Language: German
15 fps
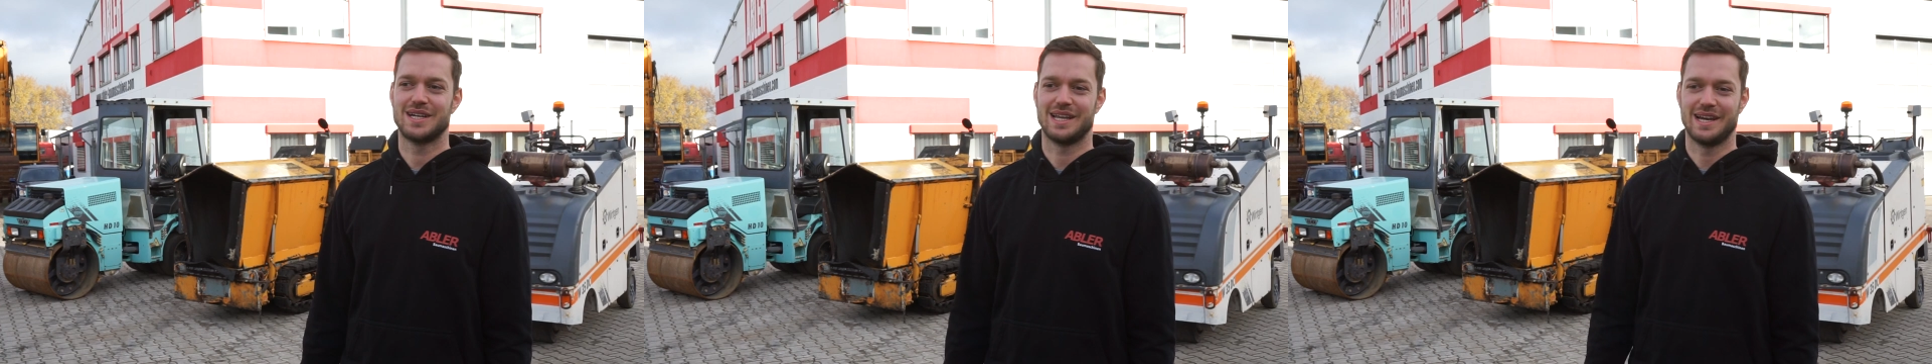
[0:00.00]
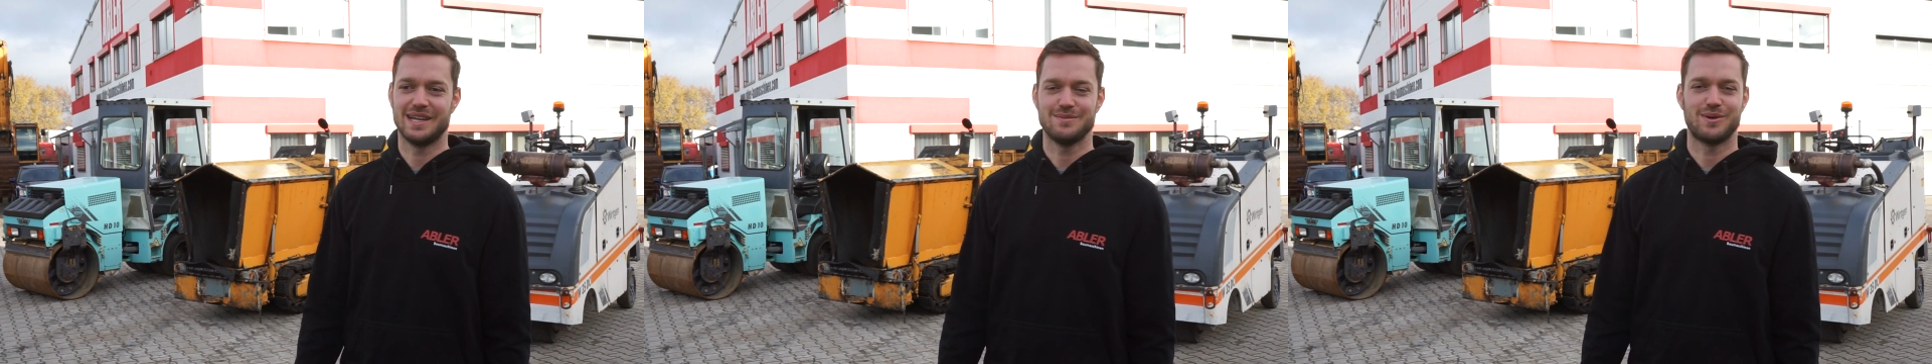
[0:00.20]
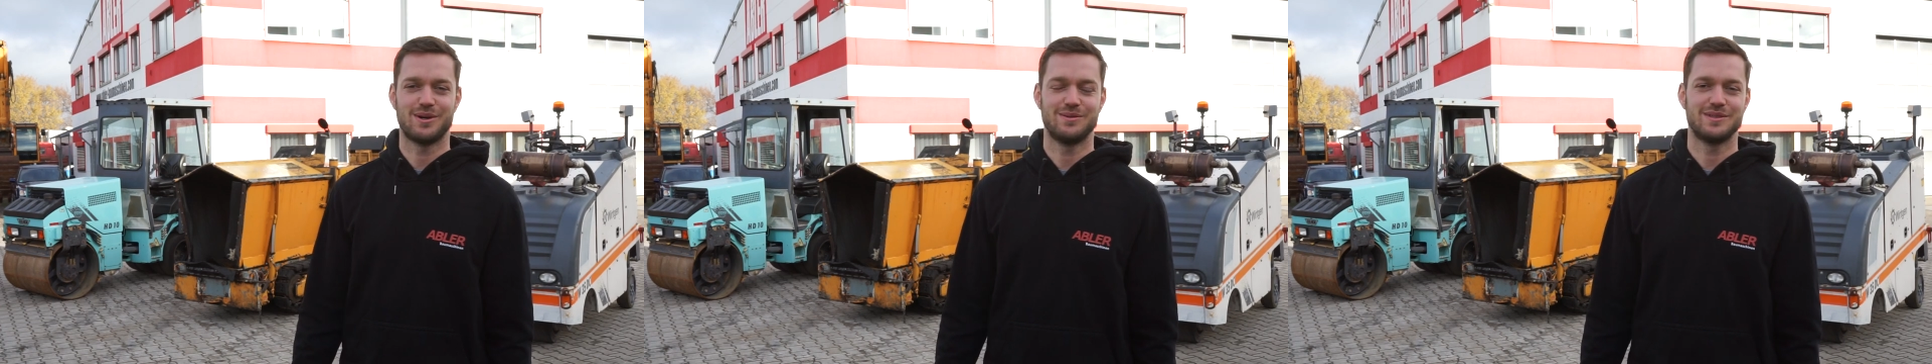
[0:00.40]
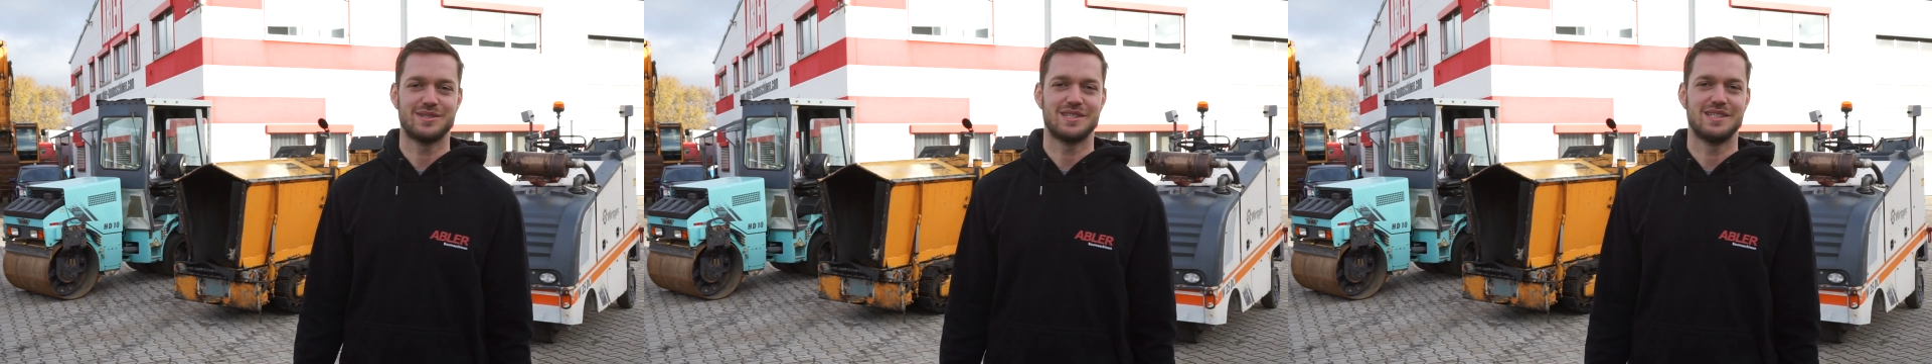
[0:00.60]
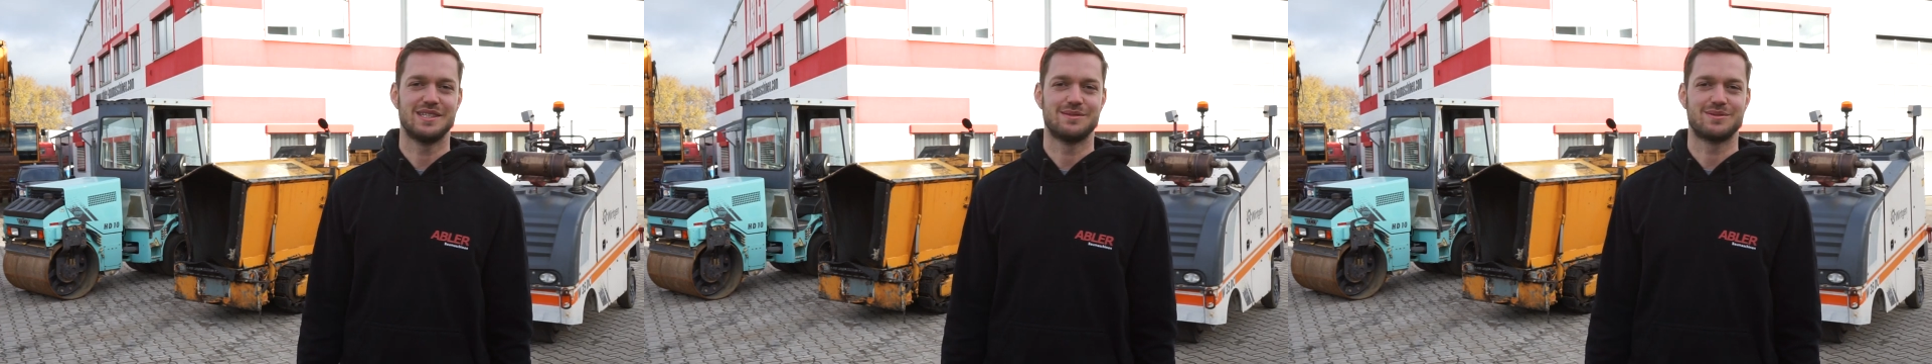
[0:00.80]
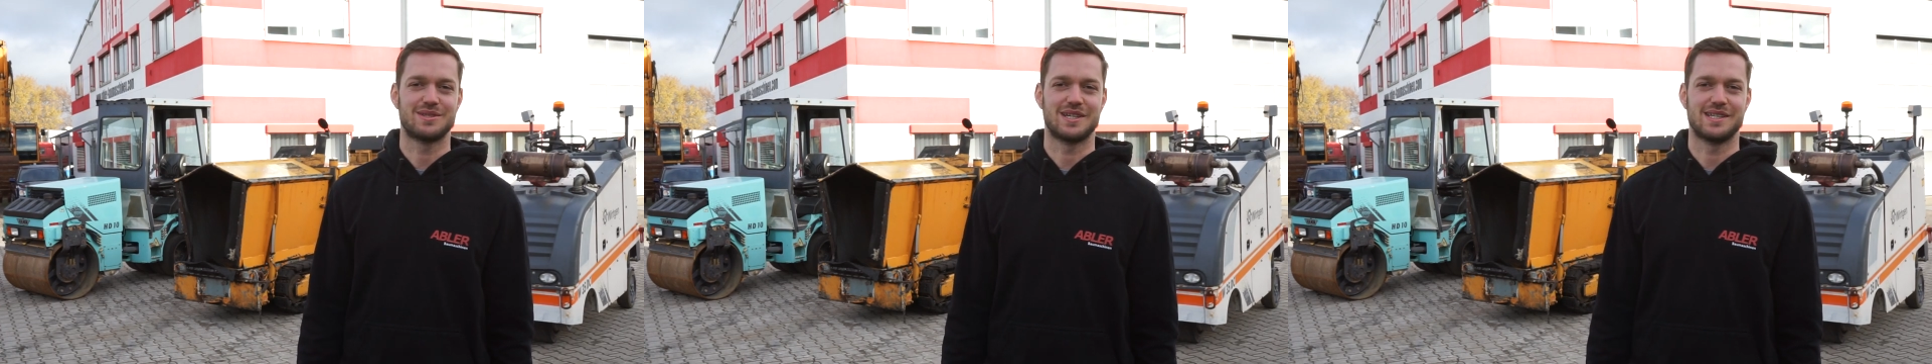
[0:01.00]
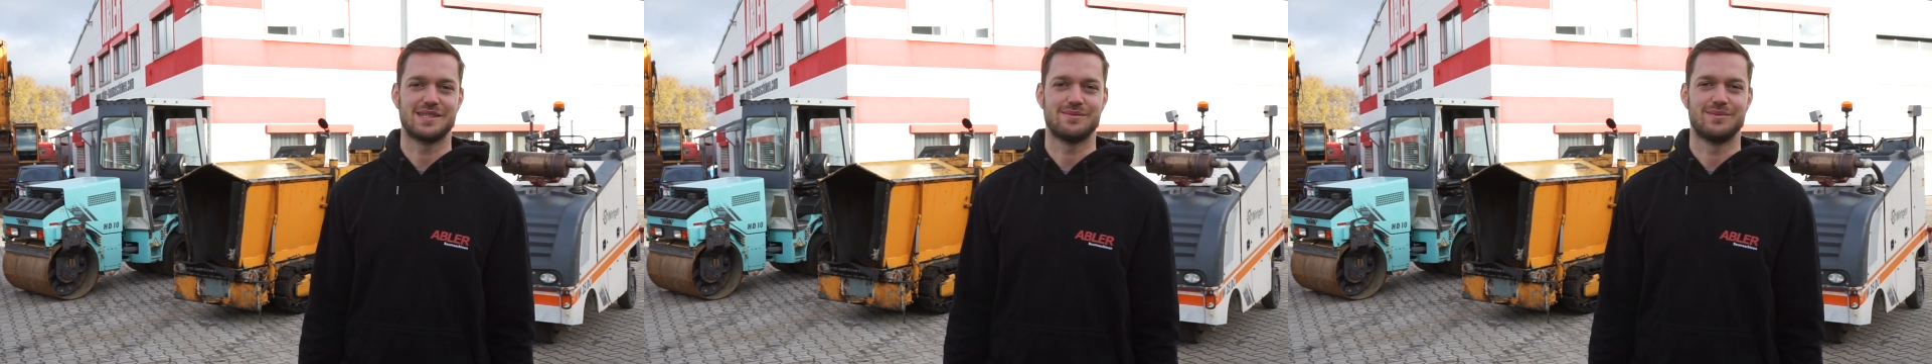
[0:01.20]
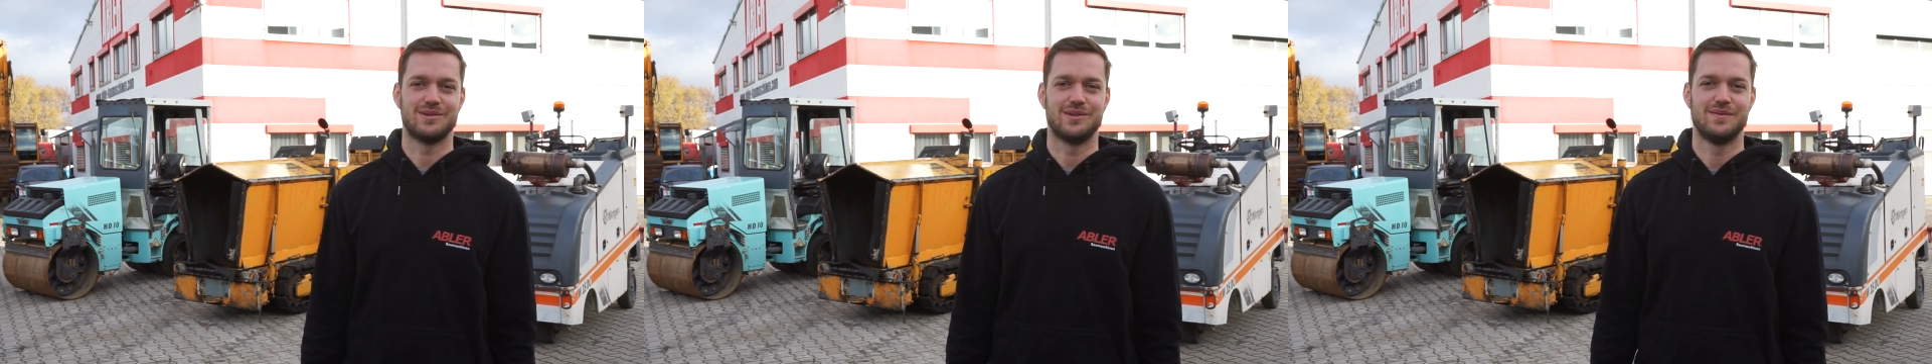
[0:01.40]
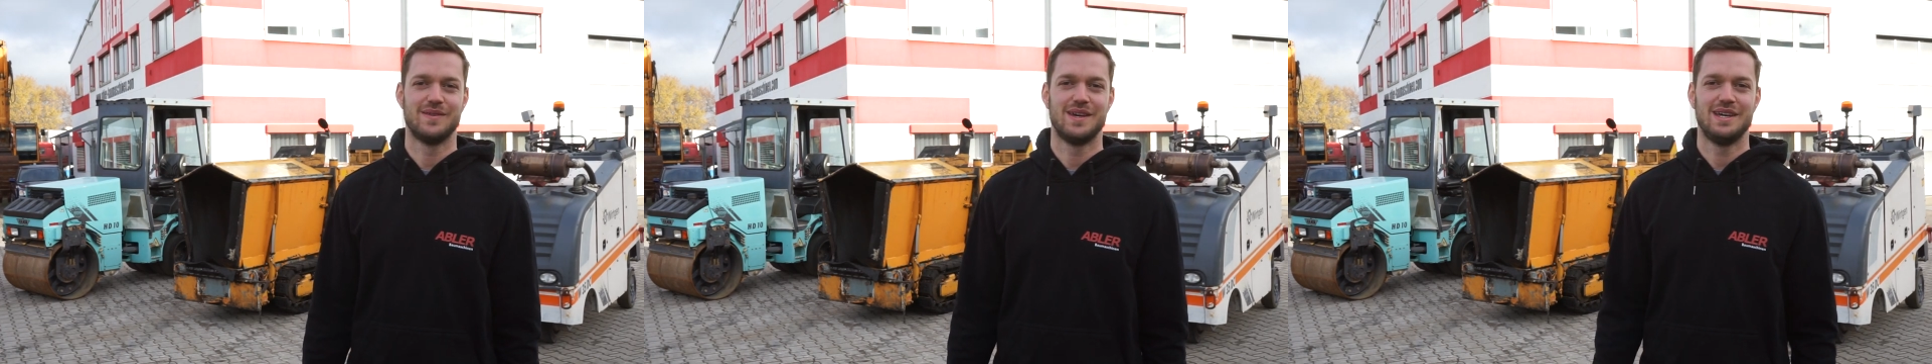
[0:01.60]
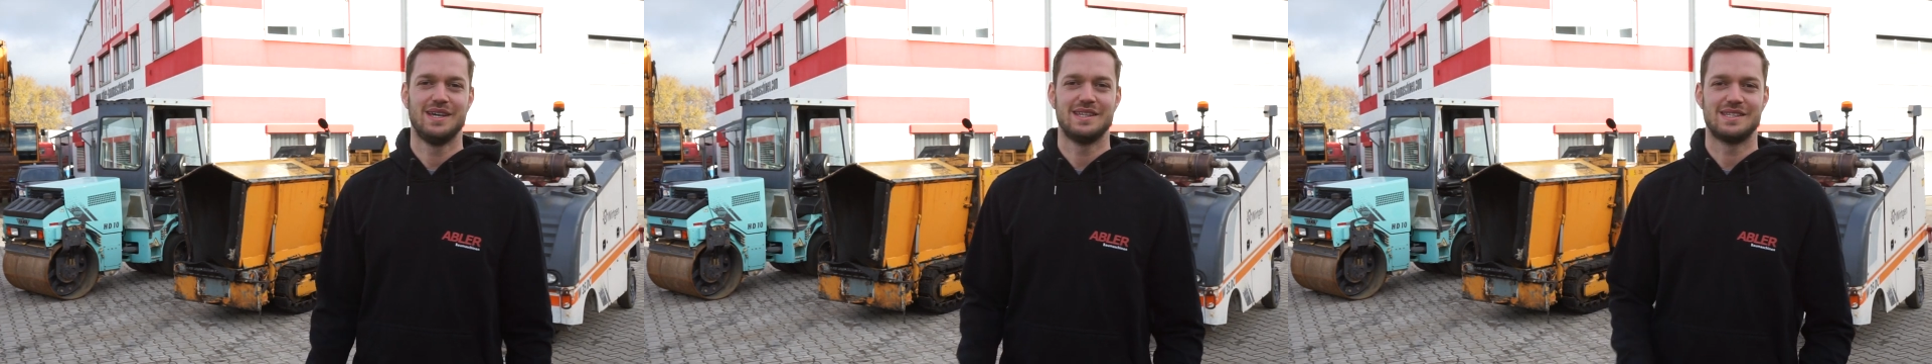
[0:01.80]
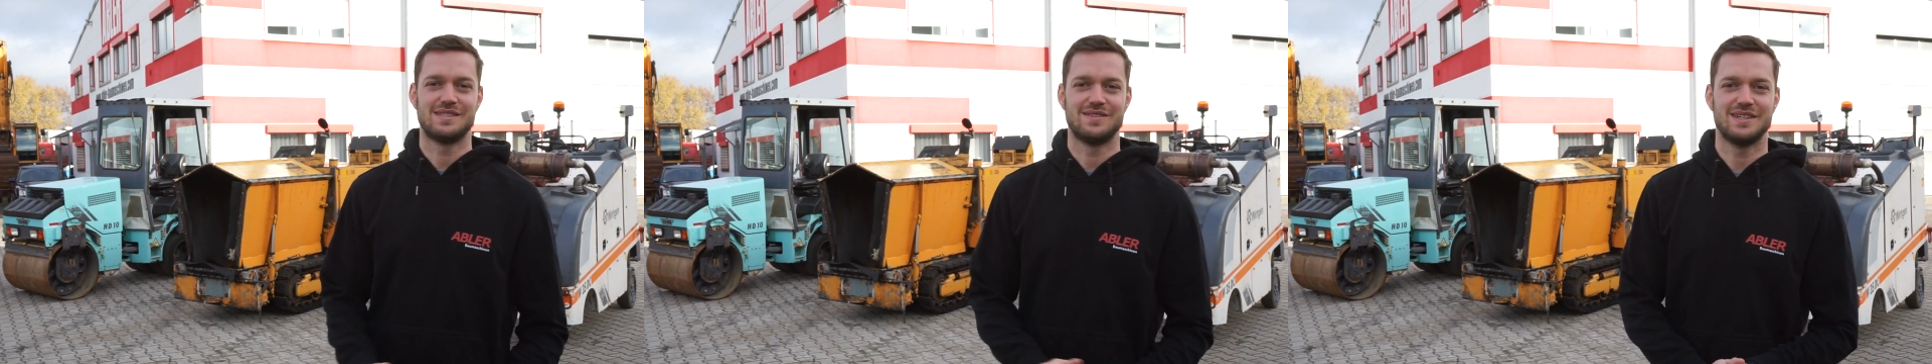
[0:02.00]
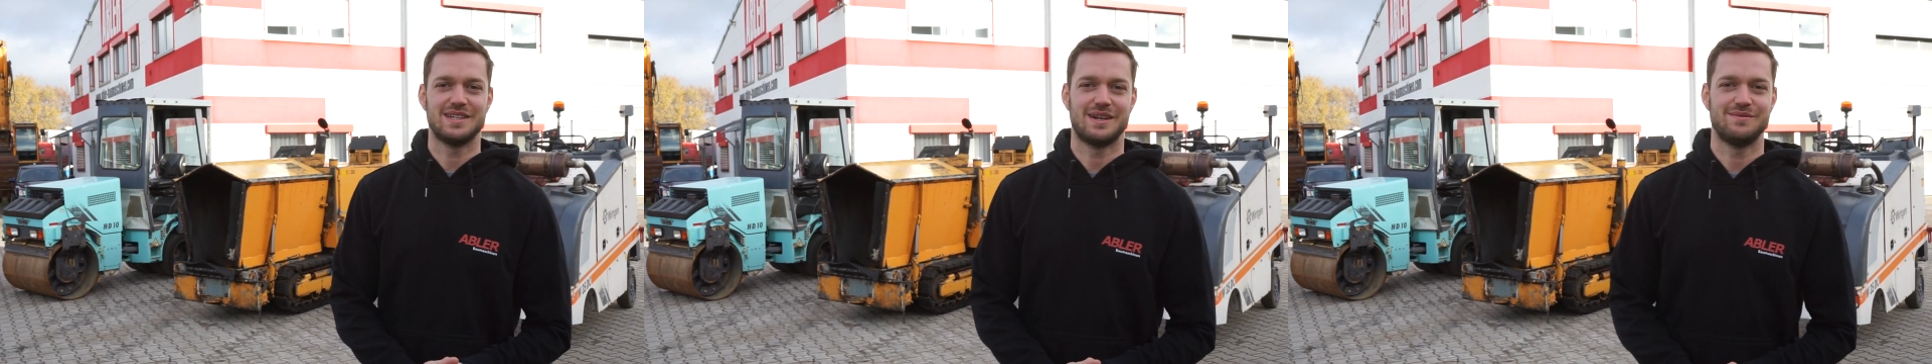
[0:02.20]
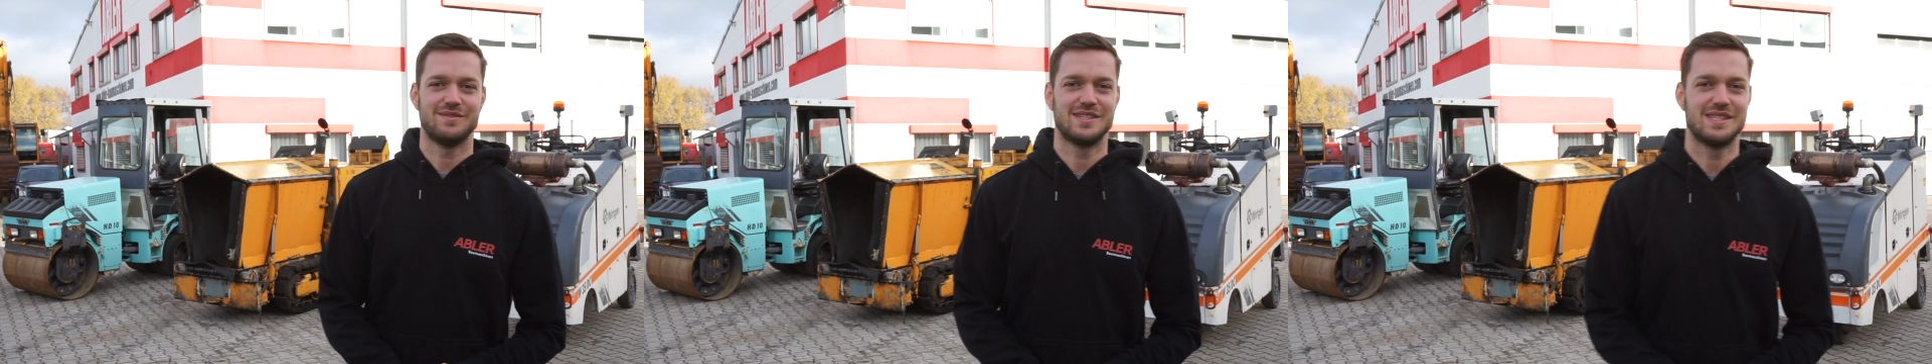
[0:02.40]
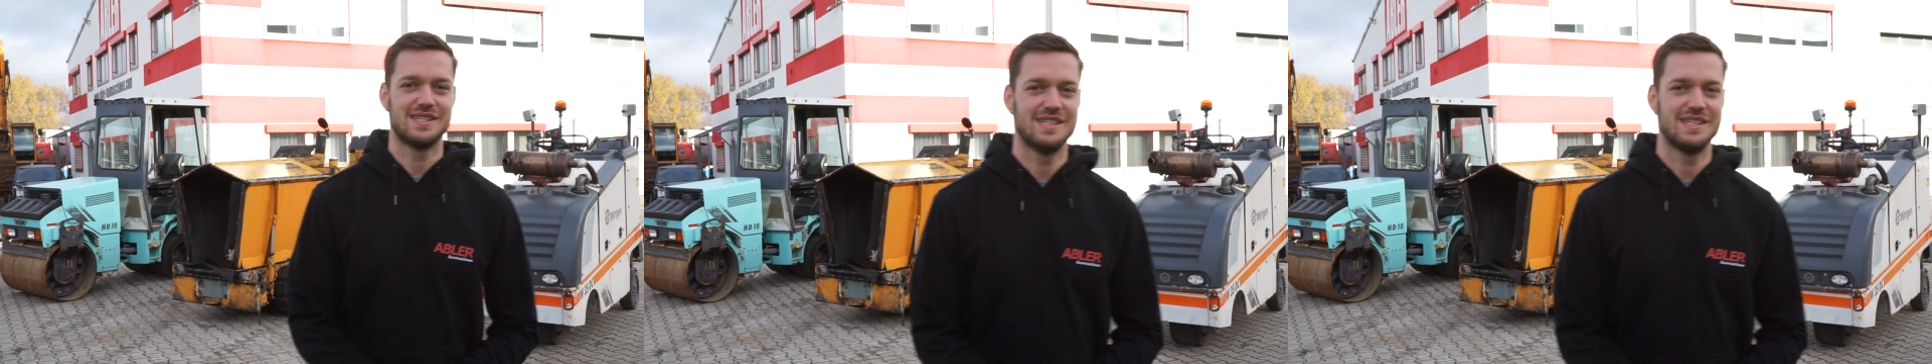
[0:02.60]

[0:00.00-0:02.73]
kleine Baumaschinen im Straßenbau. Deswegen haben wir jetzt